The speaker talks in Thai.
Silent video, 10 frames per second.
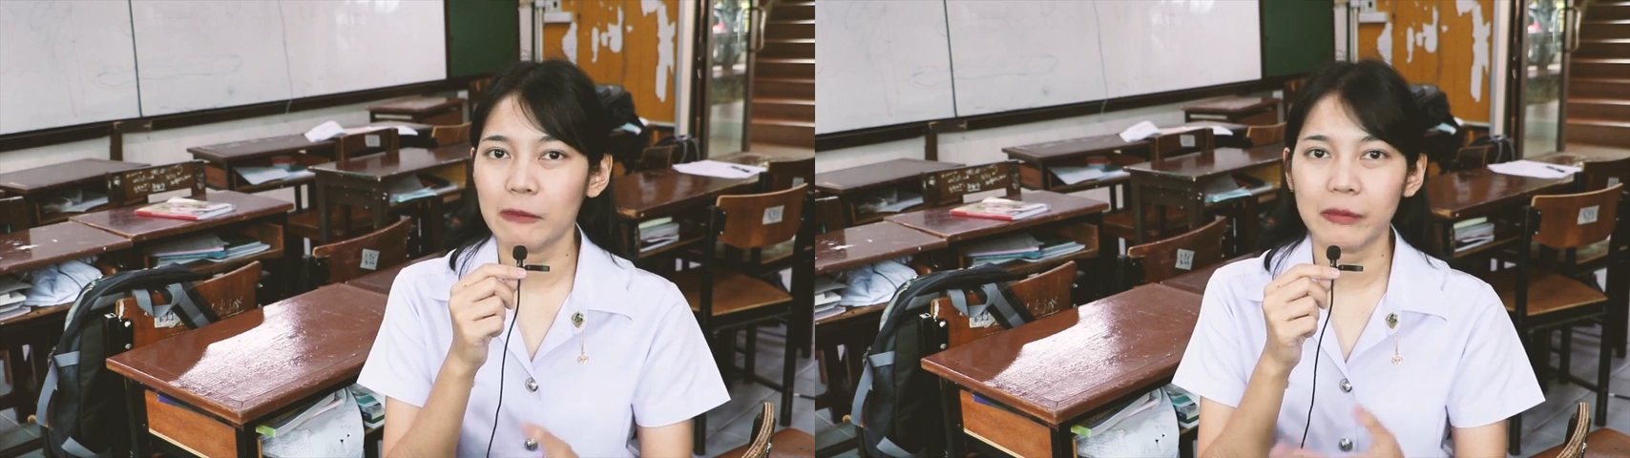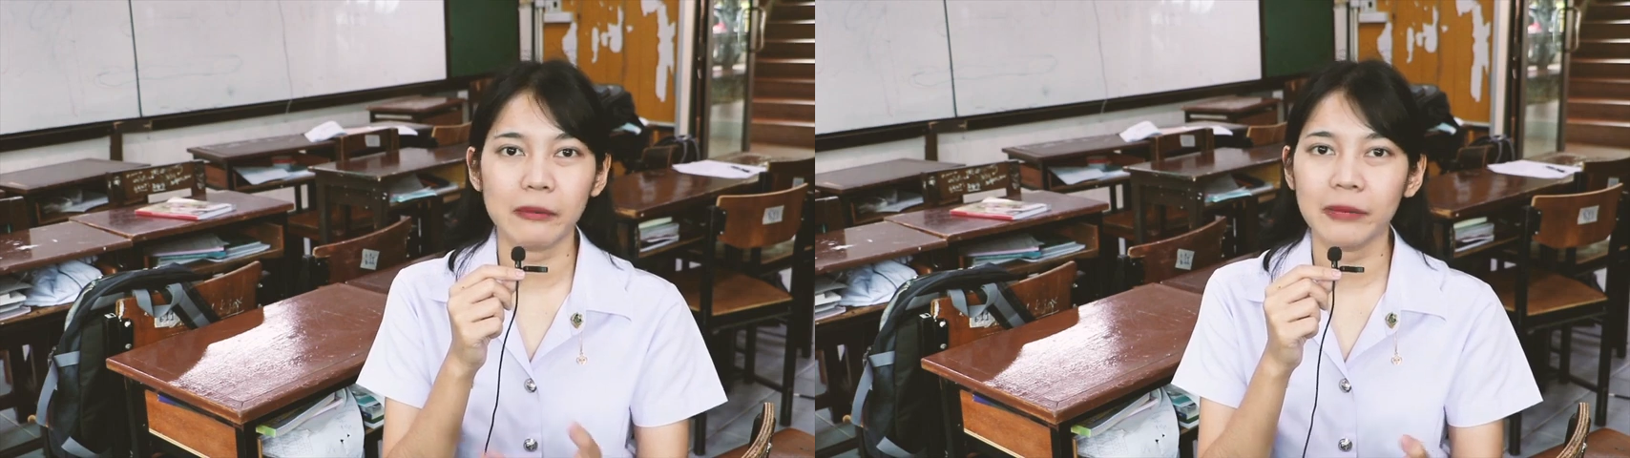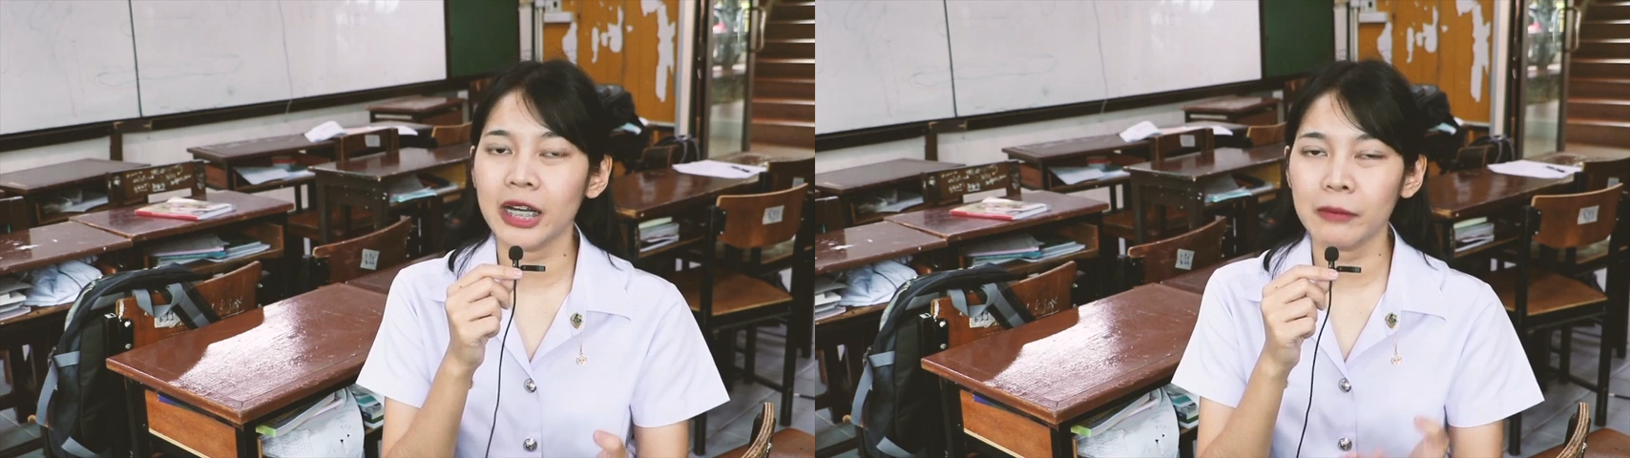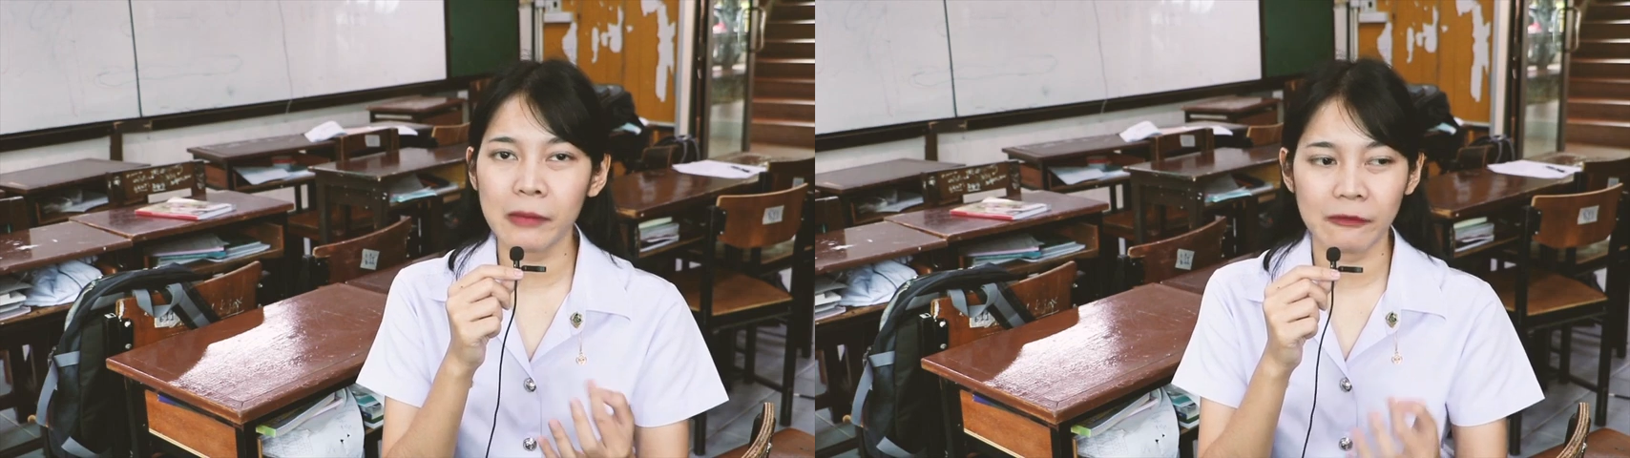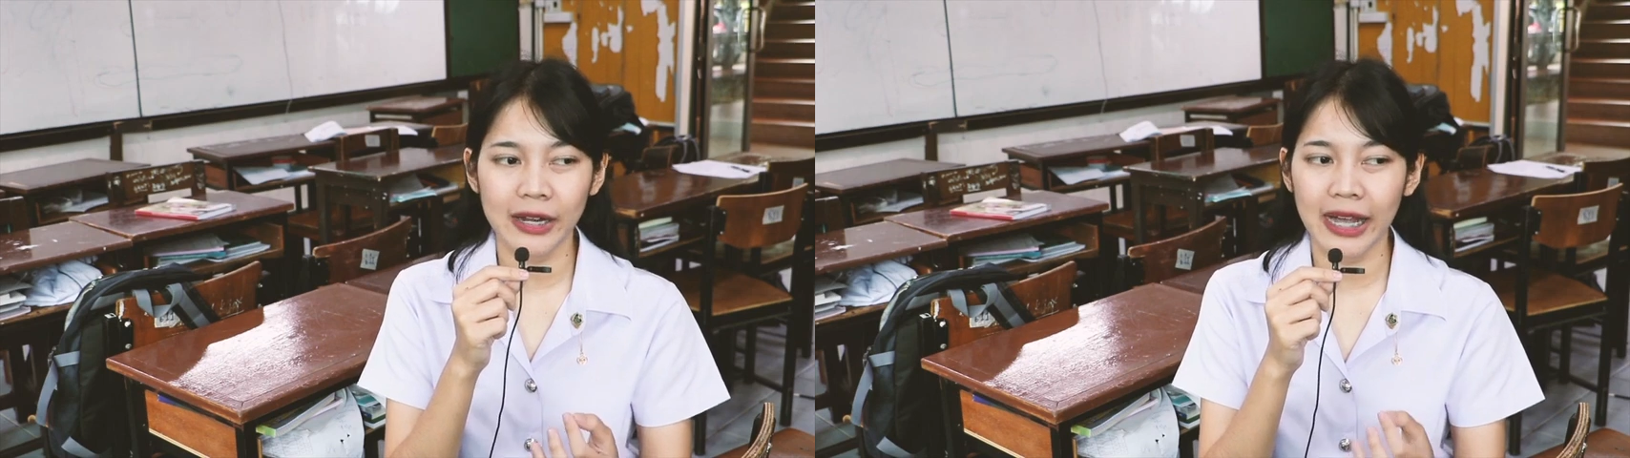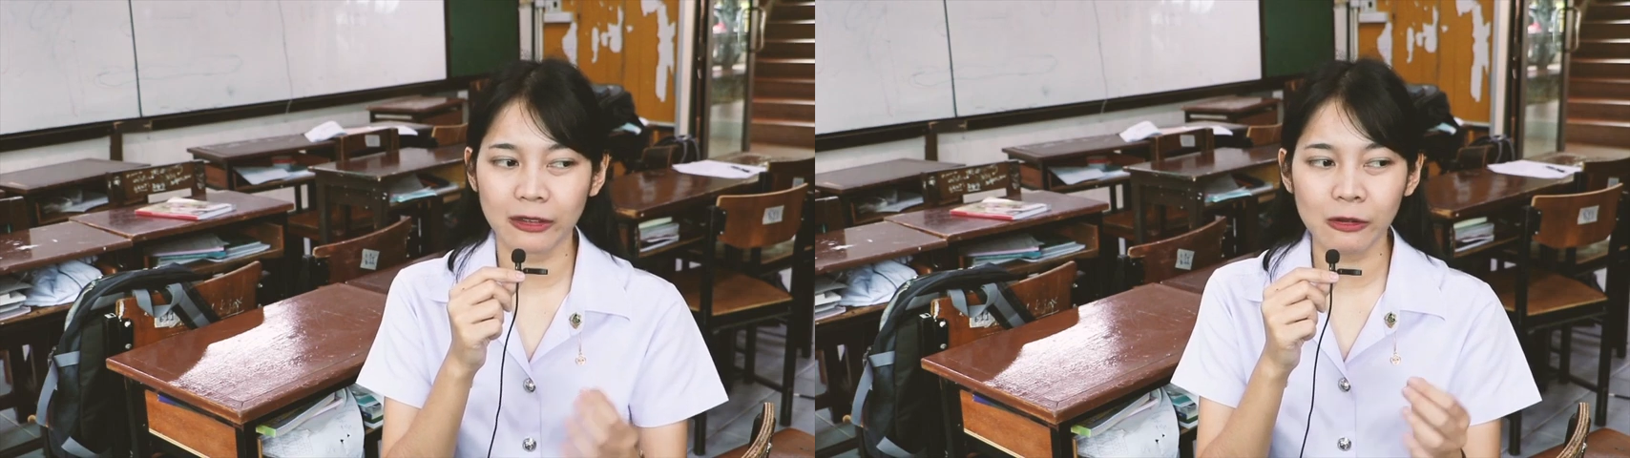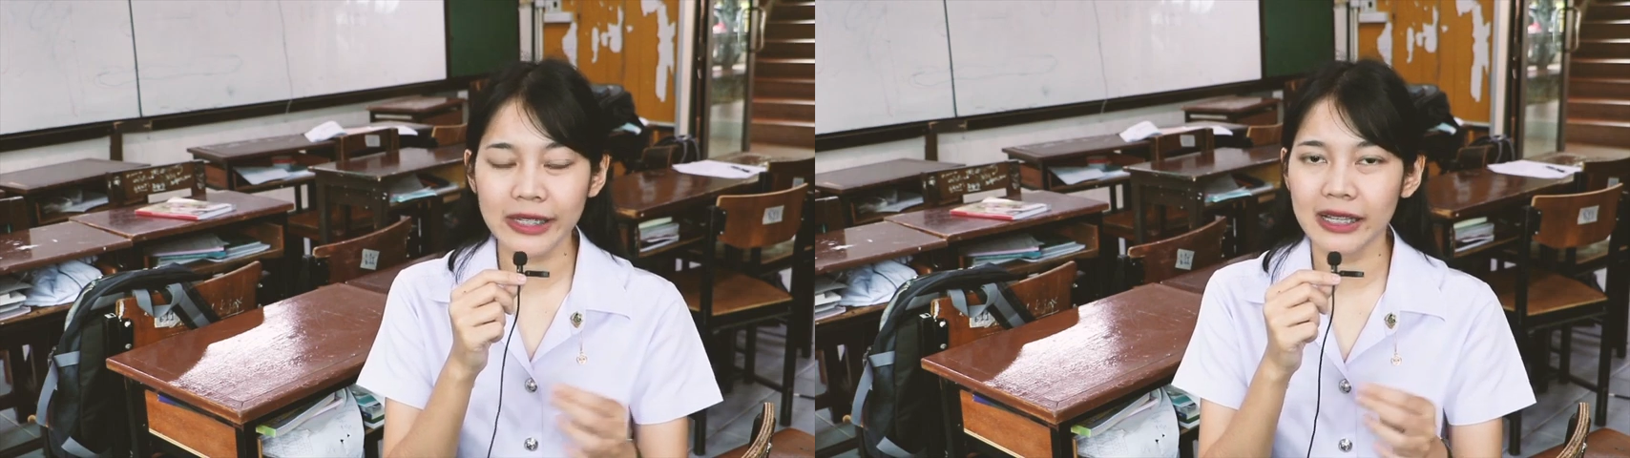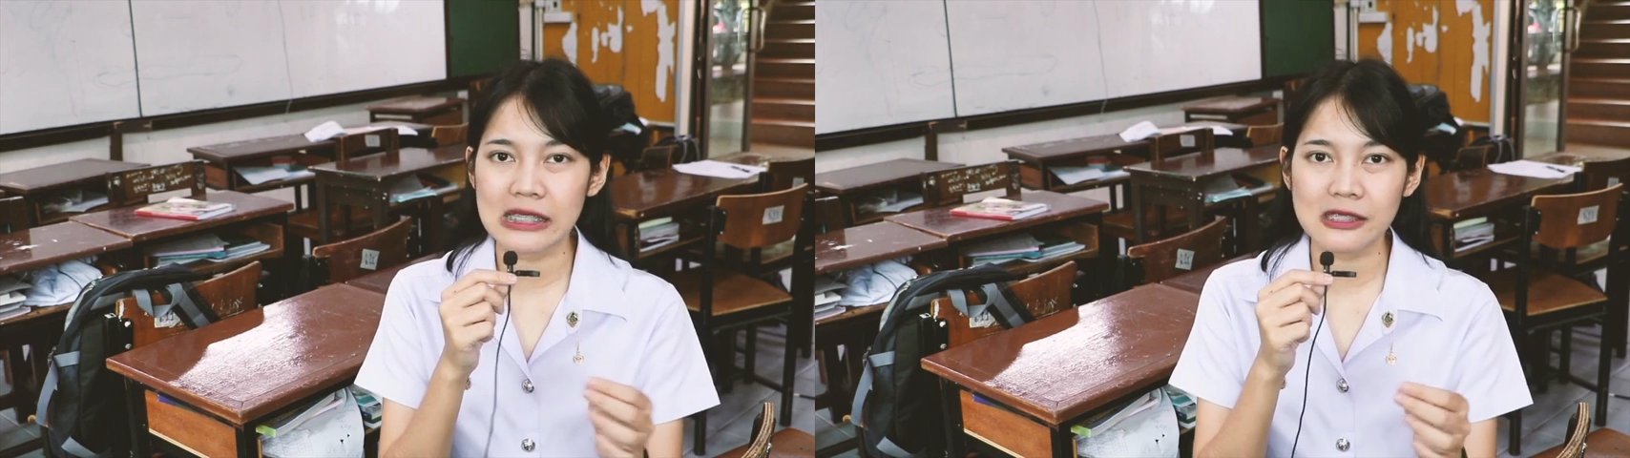เปเปอร์เป็นแบบฝึกหัดต้อง
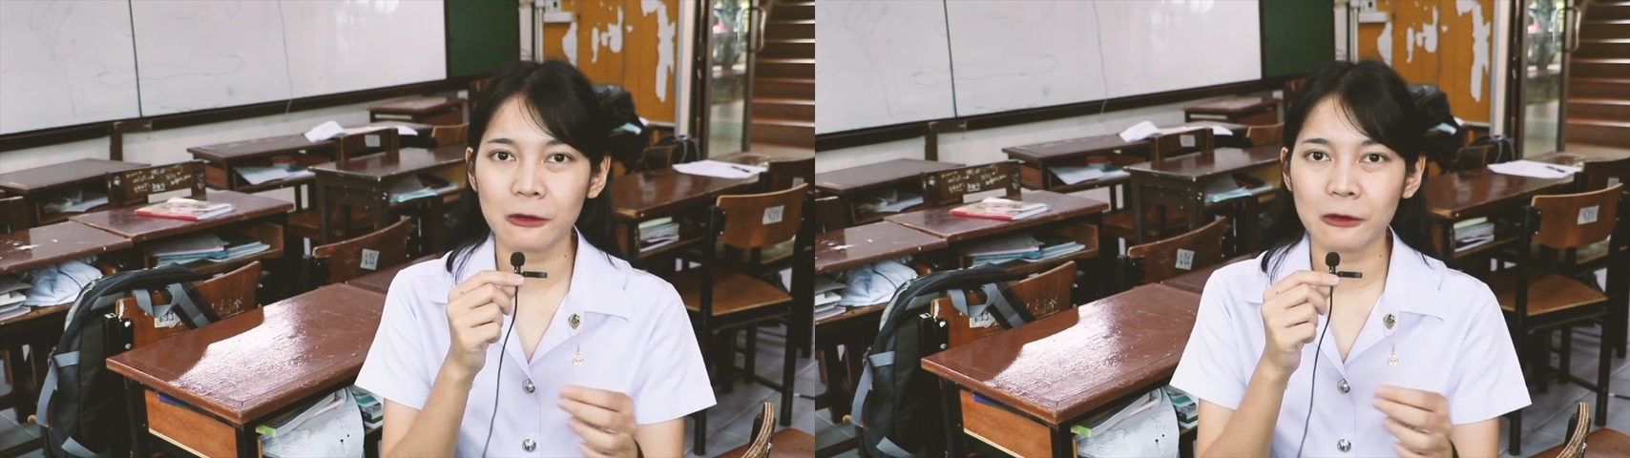เขียน